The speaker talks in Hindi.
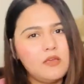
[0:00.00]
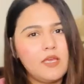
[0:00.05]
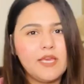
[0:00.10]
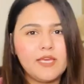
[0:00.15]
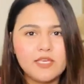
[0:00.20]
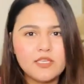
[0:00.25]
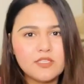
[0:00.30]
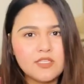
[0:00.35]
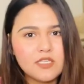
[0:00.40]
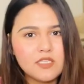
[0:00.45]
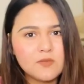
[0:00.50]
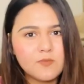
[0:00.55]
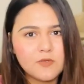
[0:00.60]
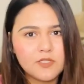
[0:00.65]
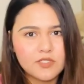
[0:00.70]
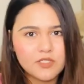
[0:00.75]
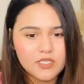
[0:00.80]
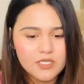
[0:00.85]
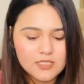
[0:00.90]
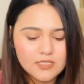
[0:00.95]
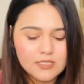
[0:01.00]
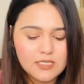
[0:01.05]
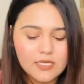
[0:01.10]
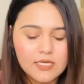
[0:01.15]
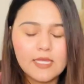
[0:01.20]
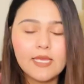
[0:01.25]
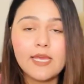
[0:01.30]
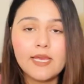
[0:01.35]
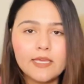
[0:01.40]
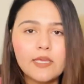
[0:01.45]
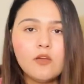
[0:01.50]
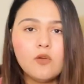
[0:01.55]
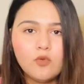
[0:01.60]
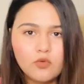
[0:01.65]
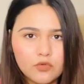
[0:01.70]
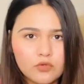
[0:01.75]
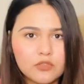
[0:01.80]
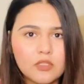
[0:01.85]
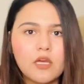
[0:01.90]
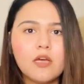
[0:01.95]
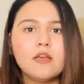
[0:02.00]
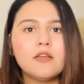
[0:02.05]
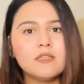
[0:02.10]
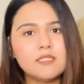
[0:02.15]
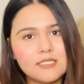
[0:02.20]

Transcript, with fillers: एक ही चीज़ परचेज करी एक ही कुर्ता